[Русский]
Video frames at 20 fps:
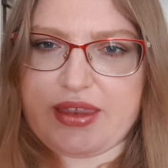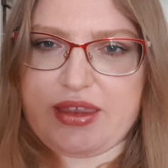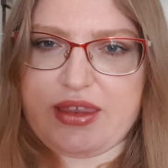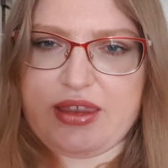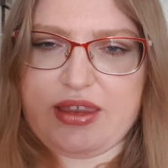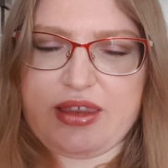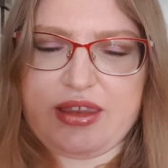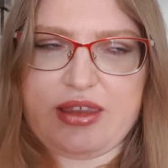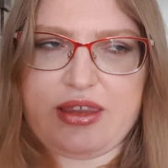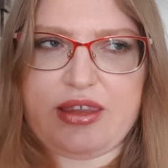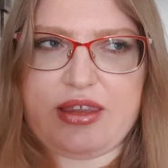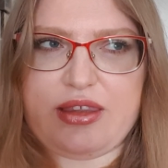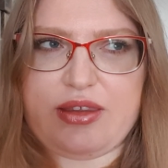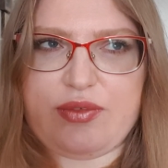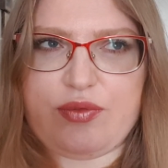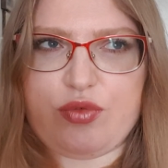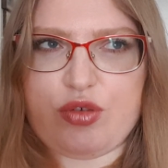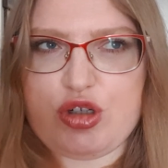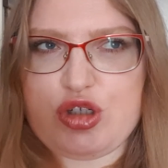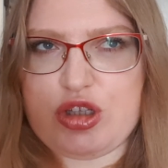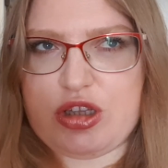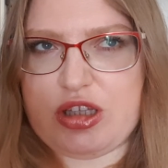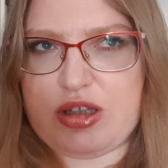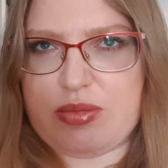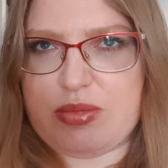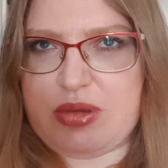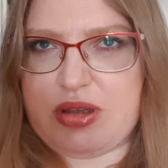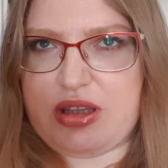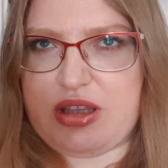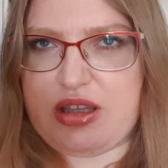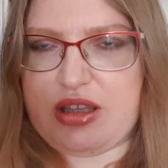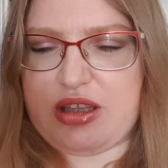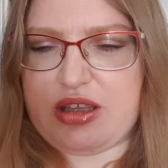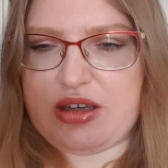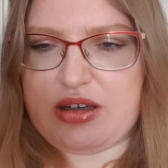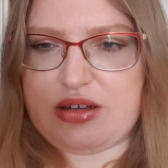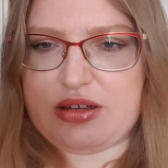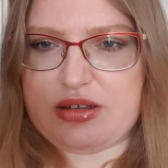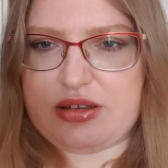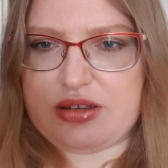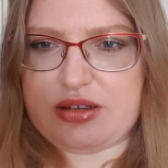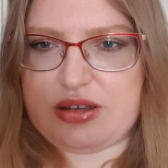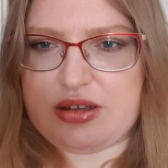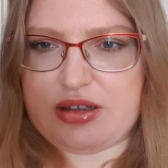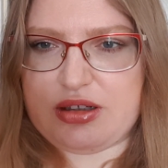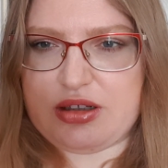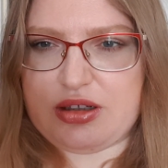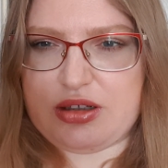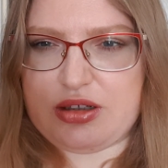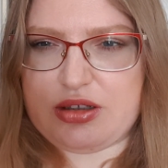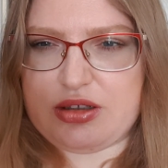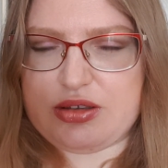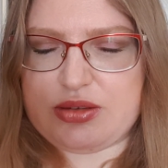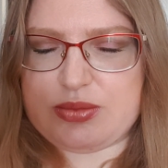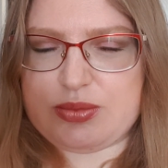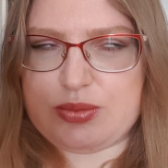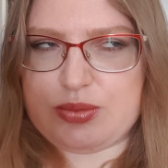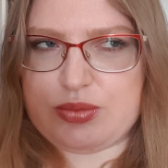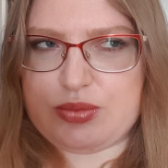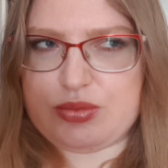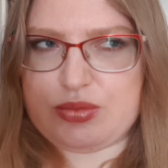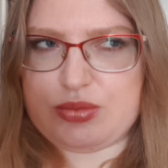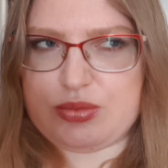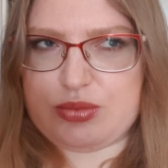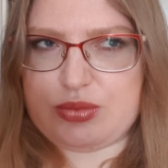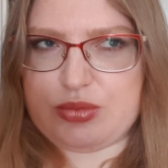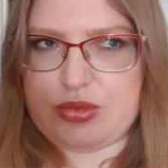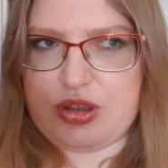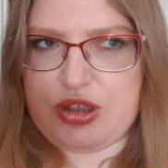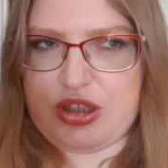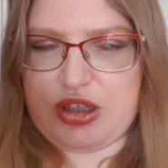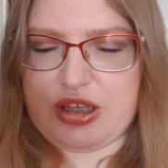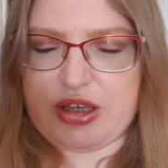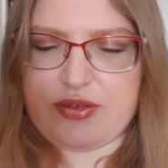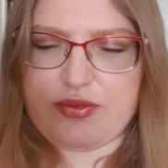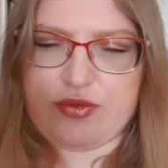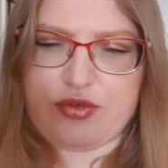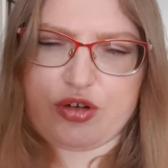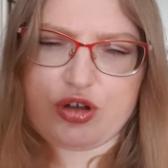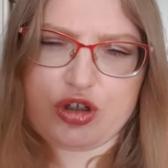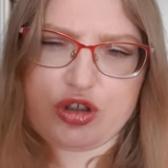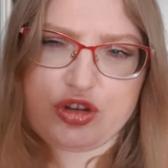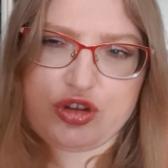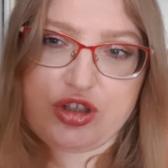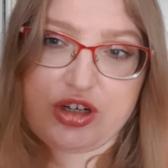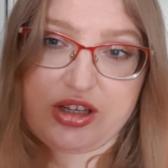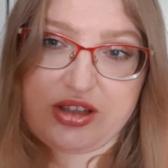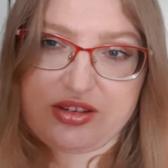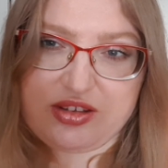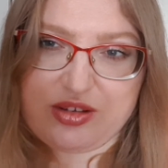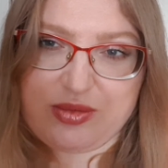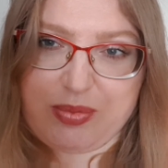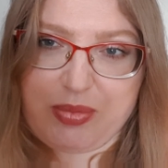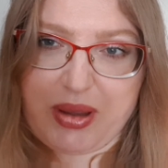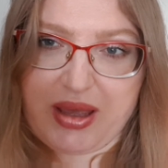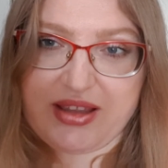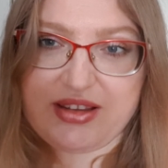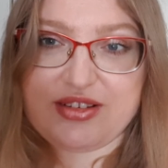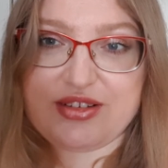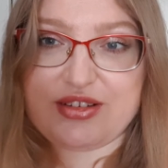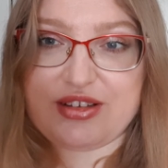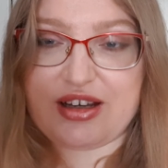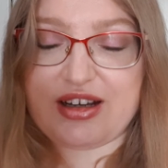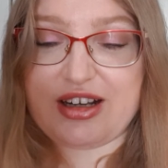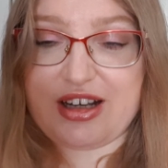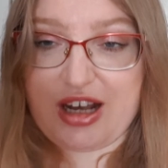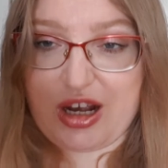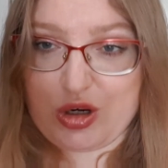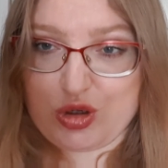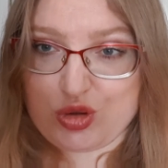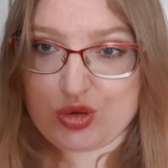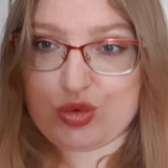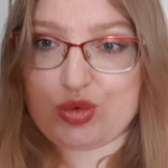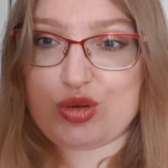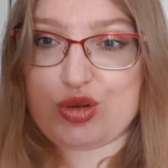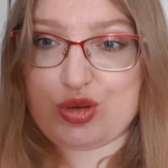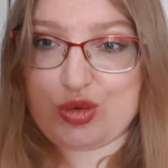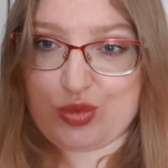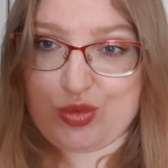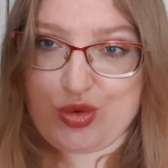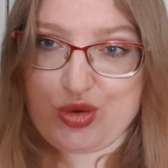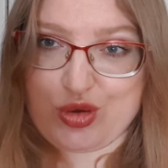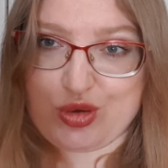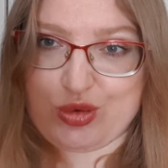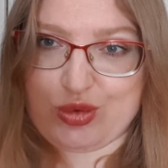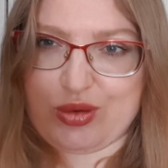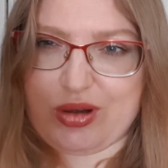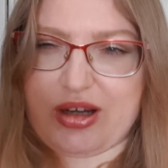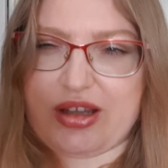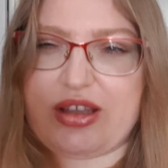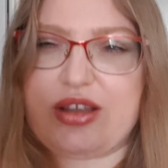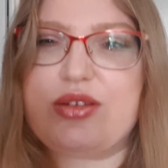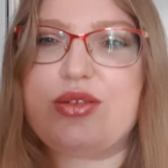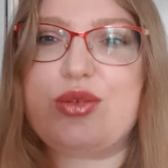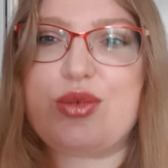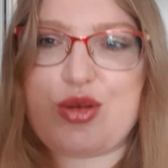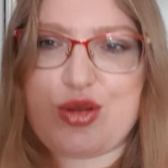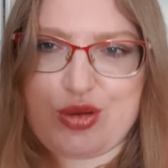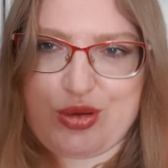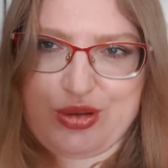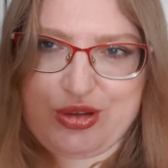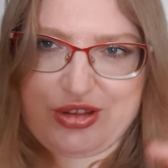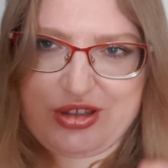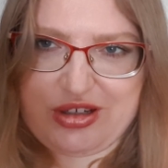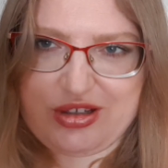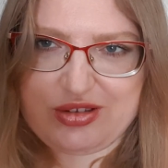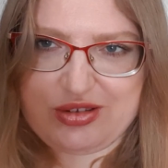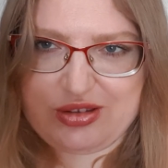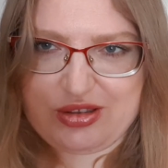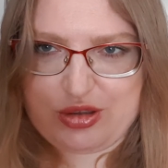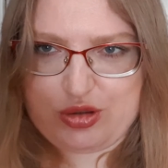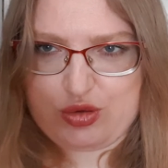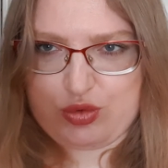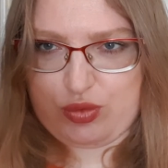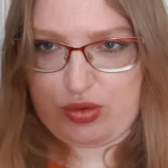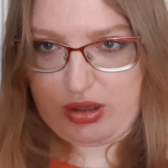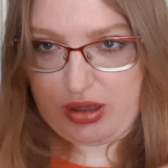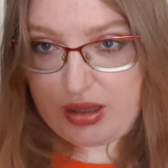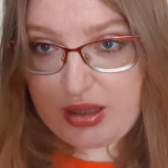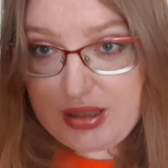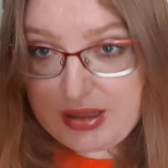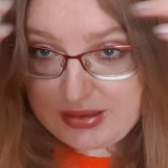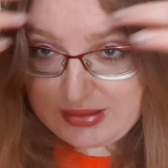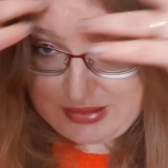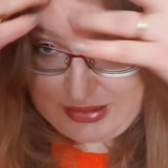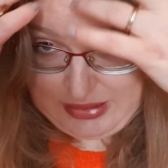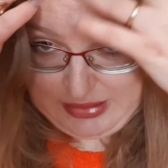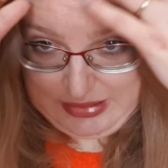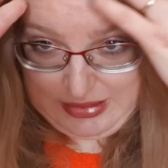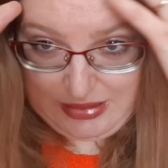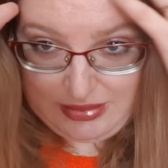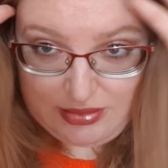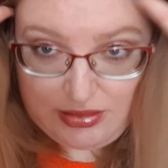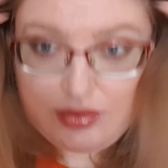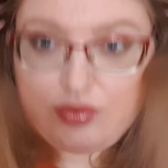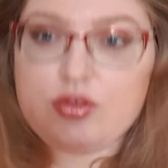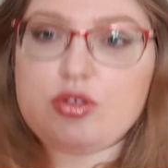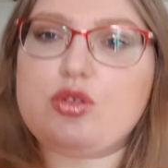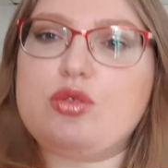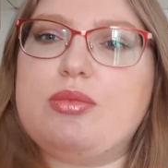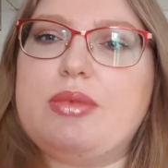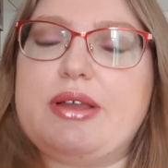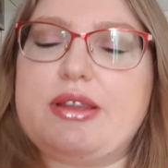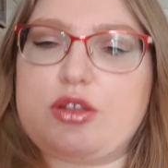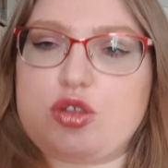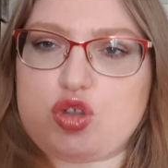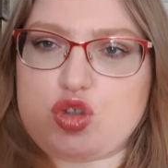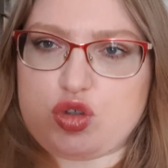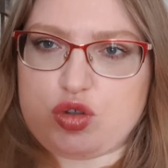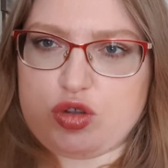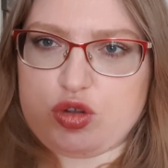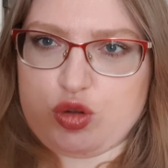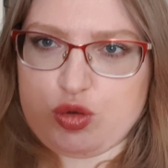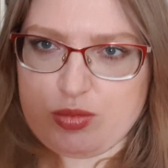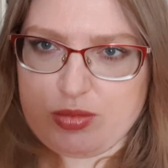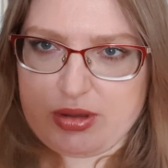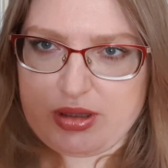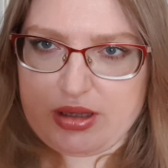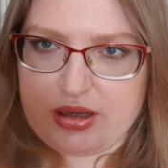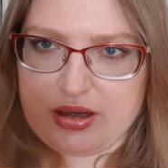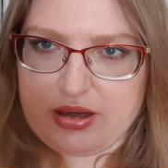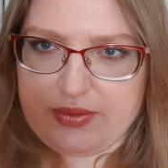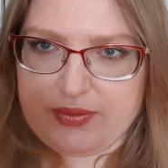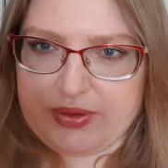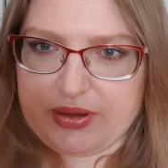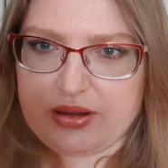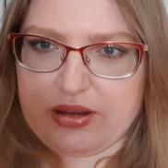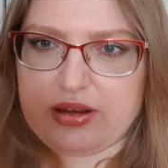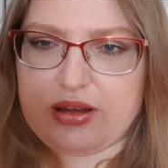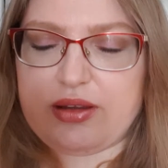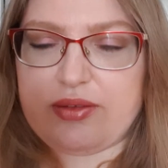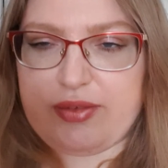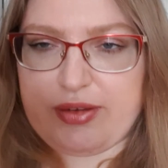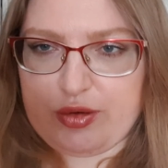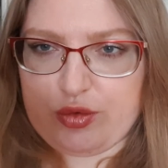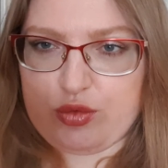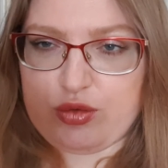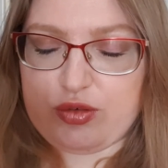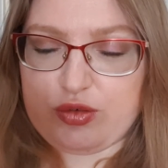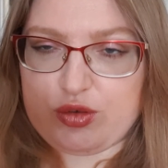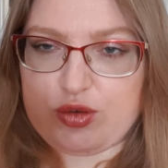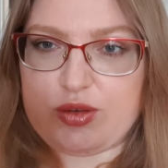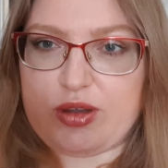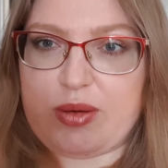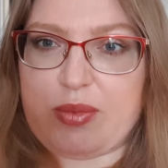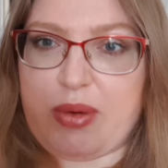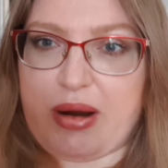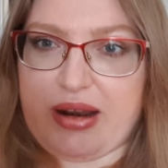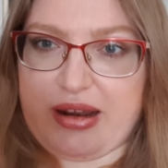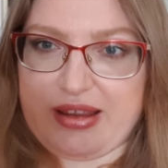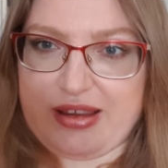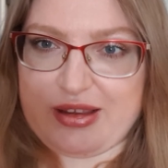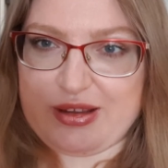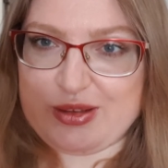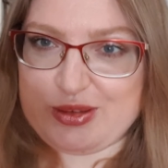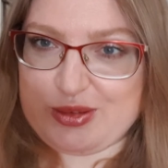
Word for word: и вышло мне э, евро 35 за каждую штучку. А есть очень интересные штуки. Да, если вы думаете, что это у меня на голове, люди, все нормально. Я